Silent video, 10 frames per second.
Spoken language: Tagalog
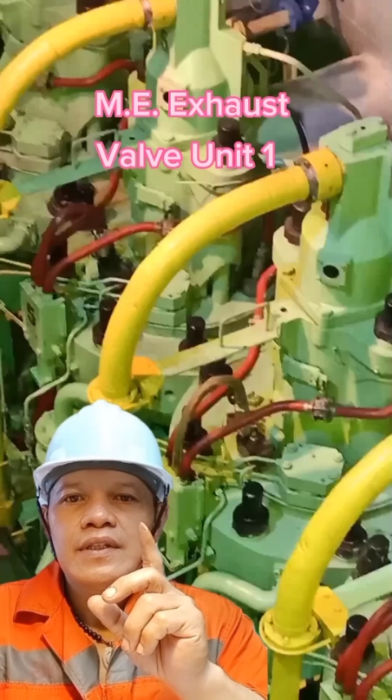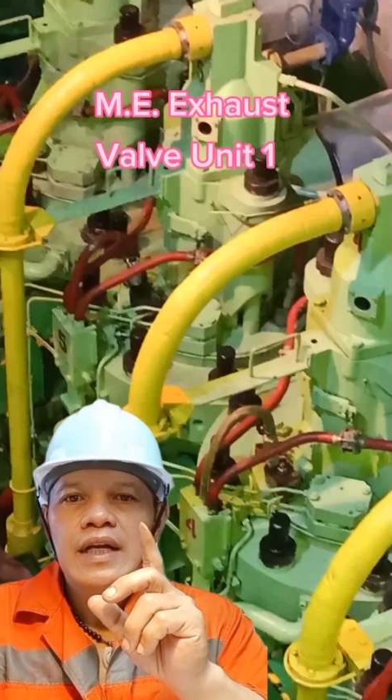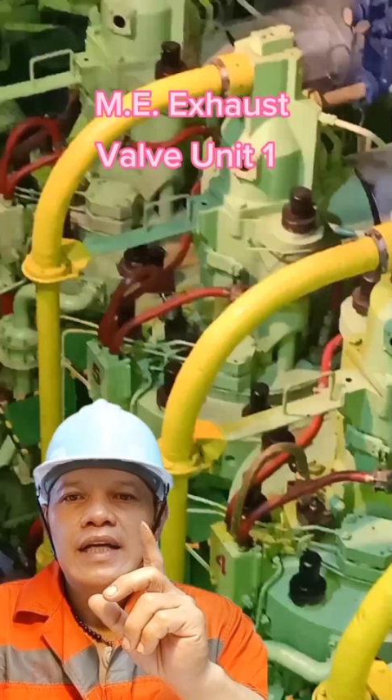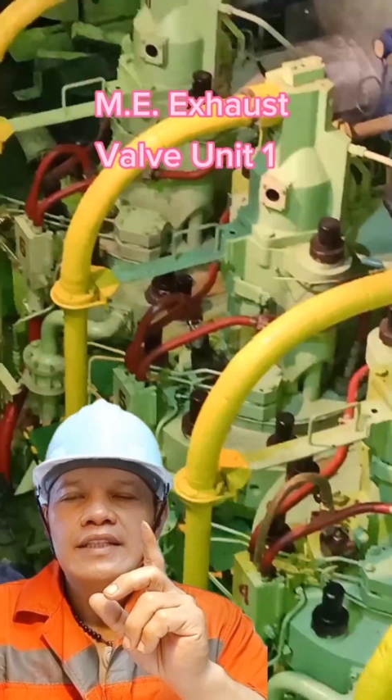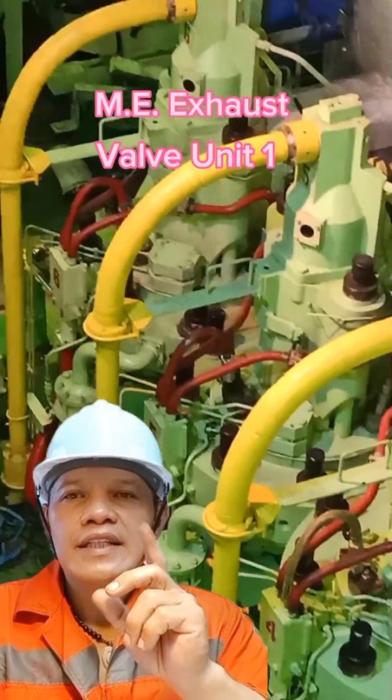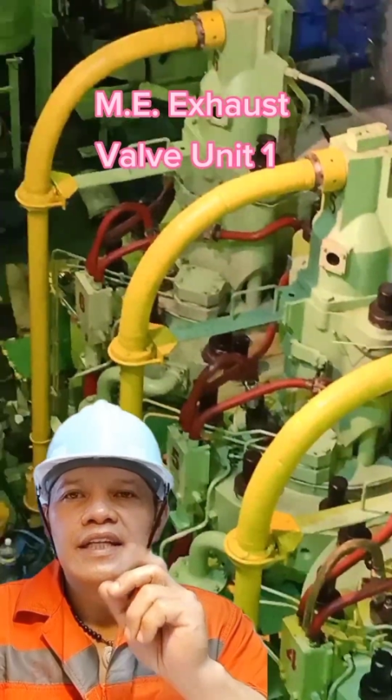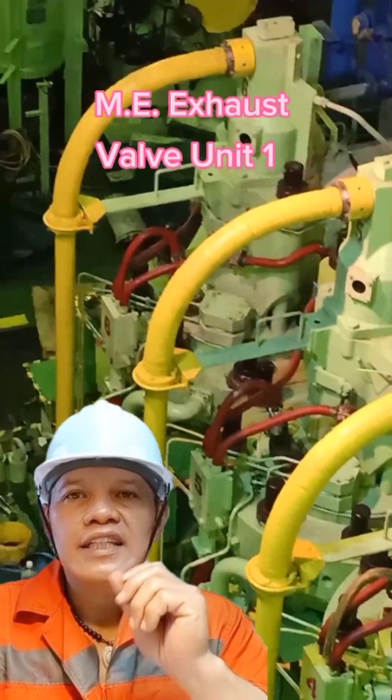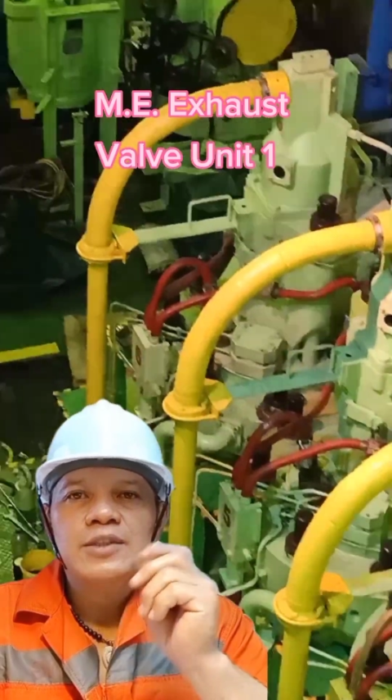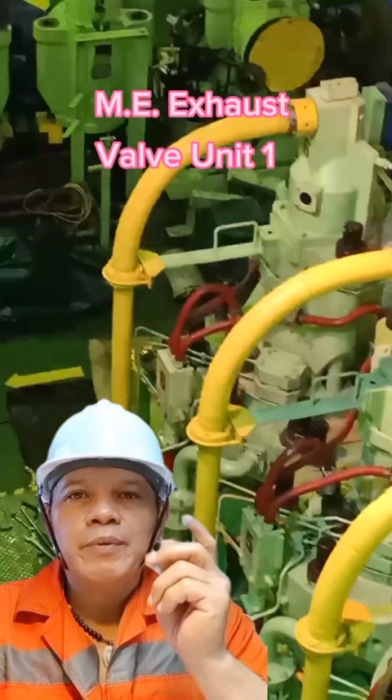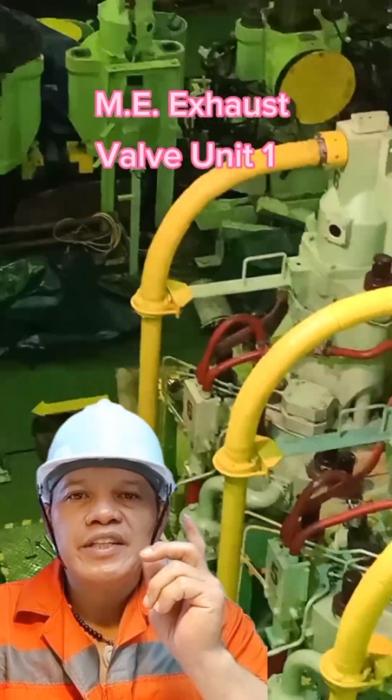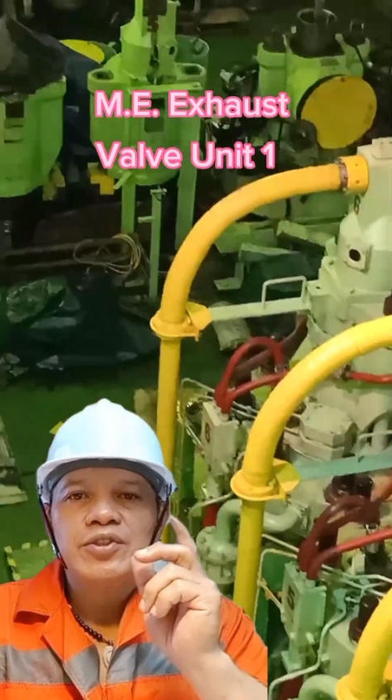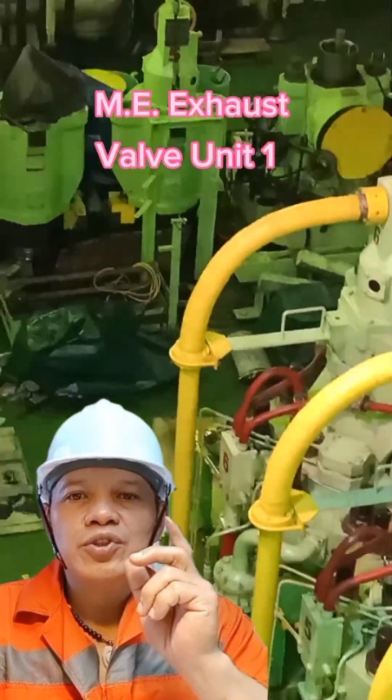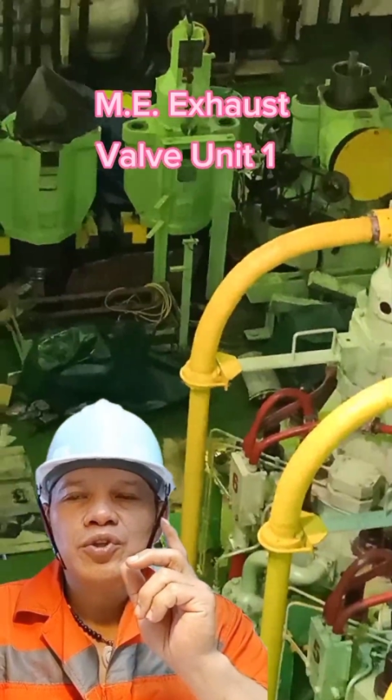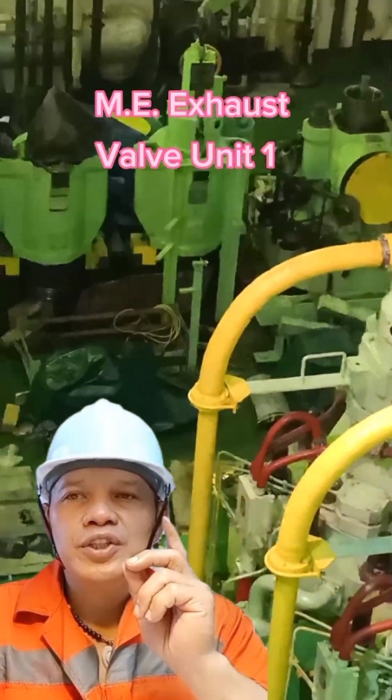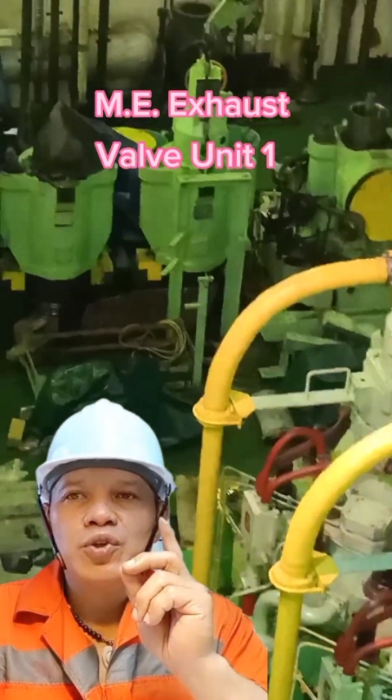at
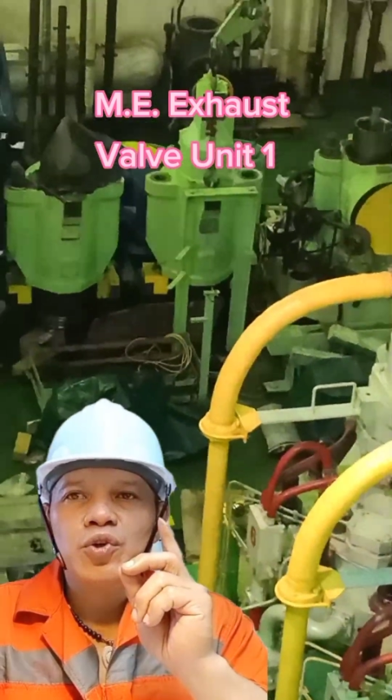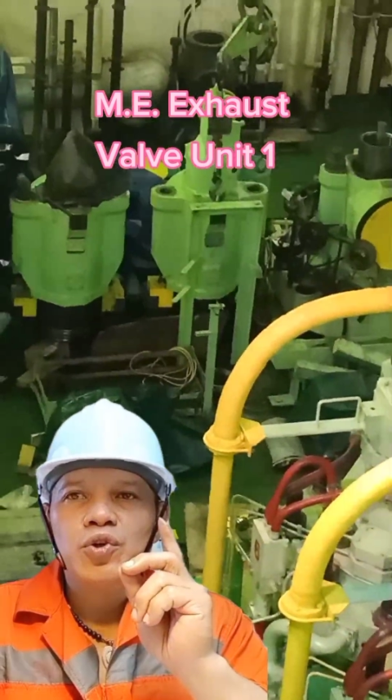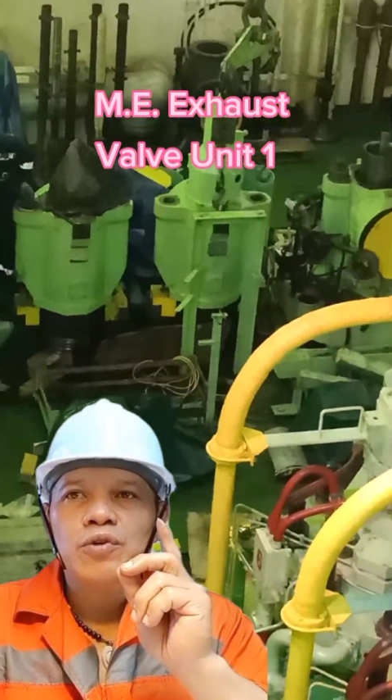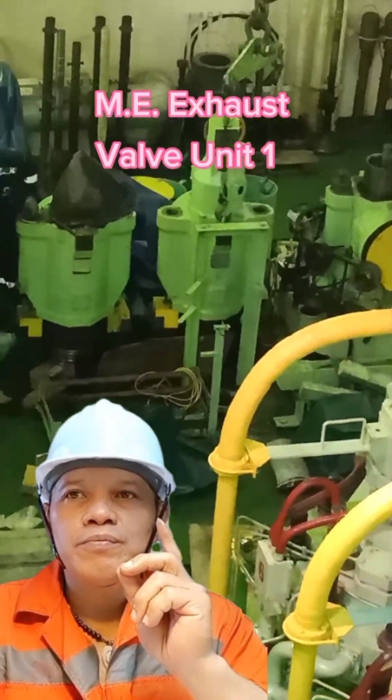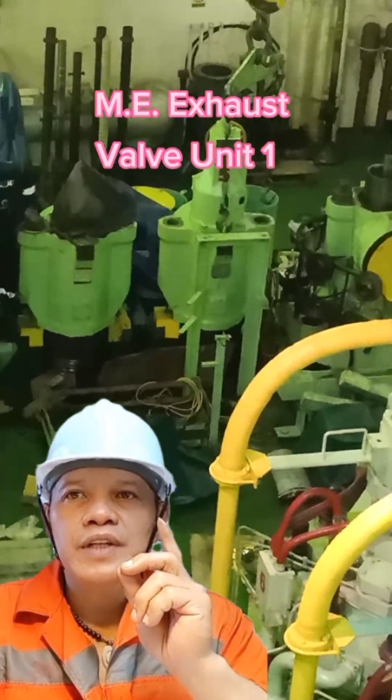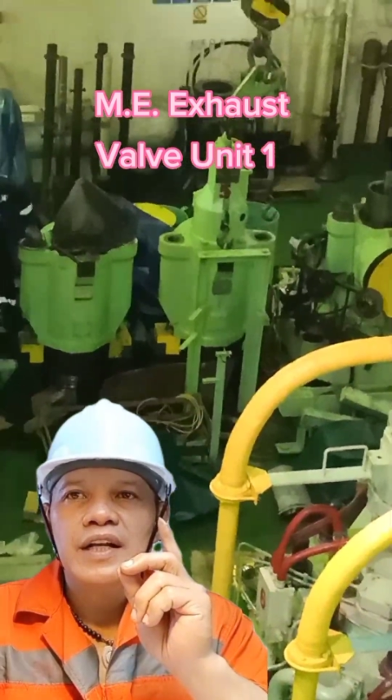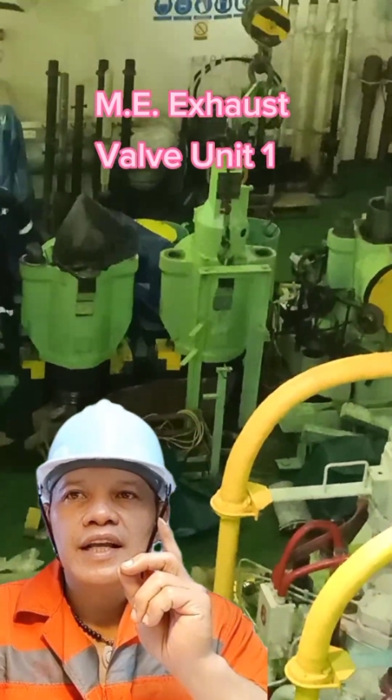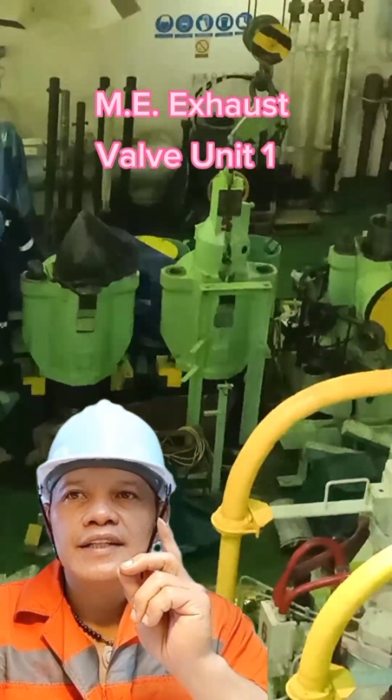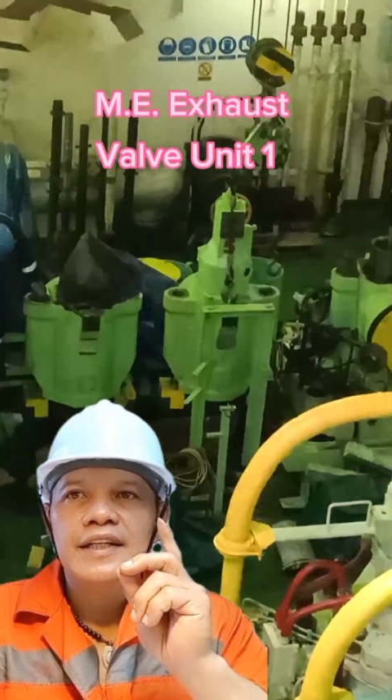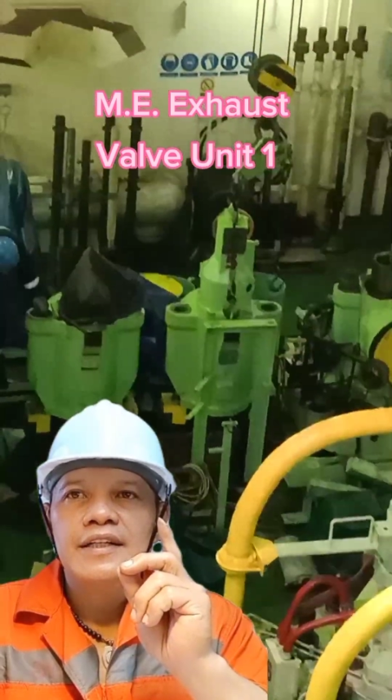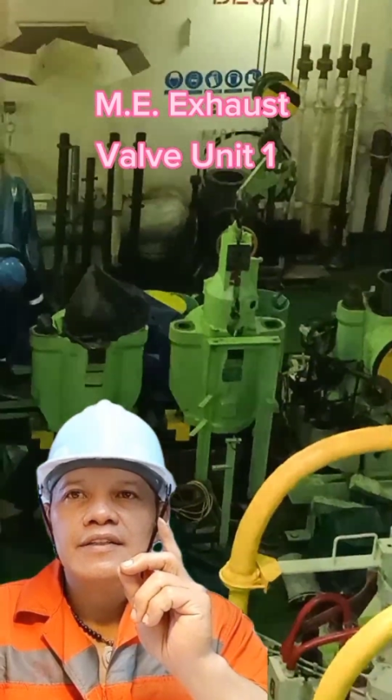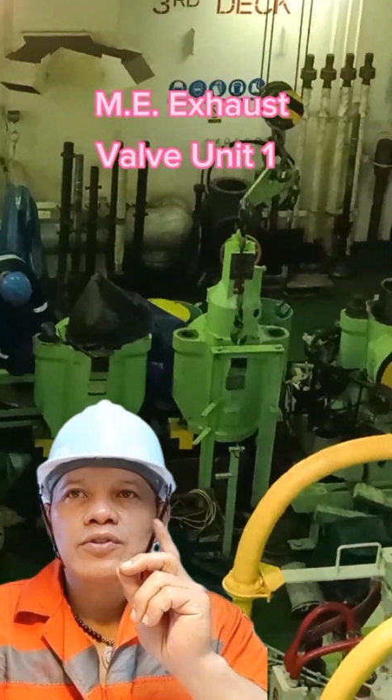in-inspection ko rin yung loob ng liner.